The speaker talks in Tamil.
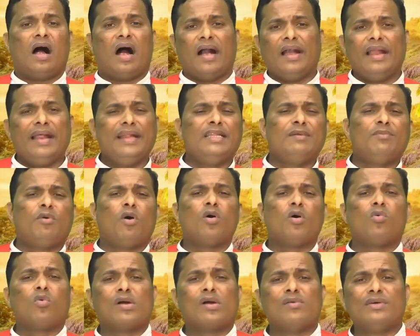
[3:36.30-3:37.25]
அழிந்து
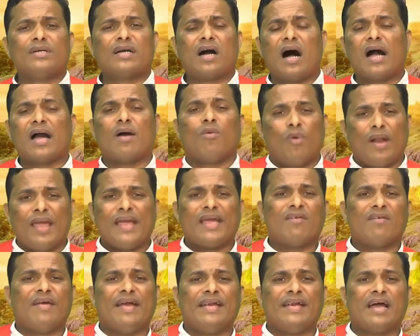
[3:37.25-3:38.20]
போகும் உணவுக்காக
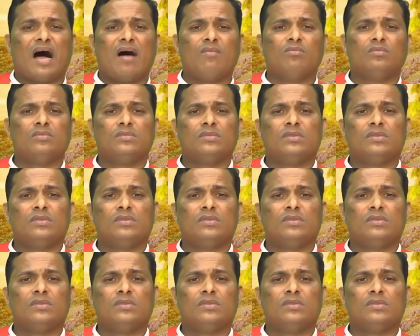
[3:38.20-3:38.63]
உழைக்க வேண்டாம்